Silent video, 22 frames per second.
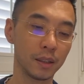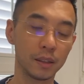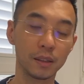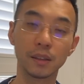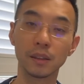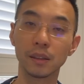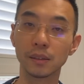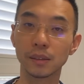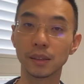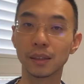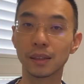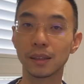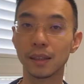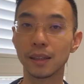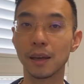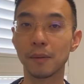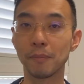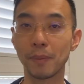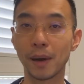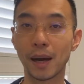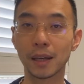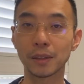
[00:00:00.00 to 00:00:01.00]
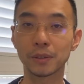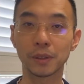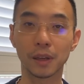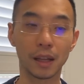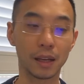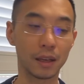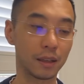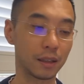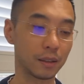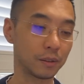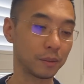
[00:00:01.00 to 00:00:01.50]
呃，这个人也扒出来
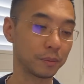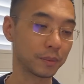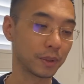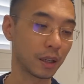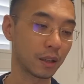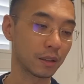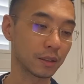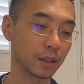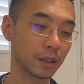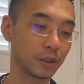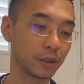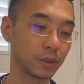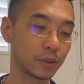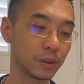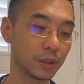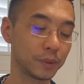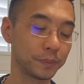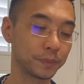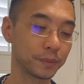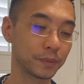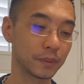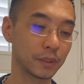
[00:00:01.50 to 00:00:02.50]
了啊，我们待会儿再说。